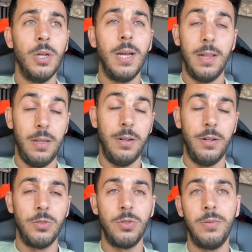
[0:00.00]
el
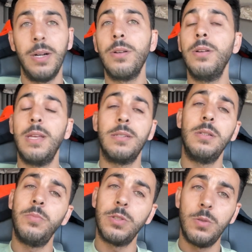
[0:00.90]
dinero en su banco y
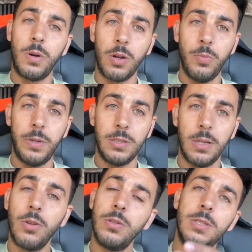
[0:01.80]
así pues tú recuperes
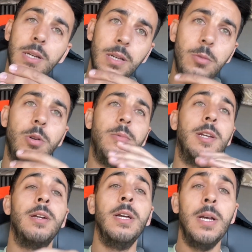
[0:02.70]
el coche y volver.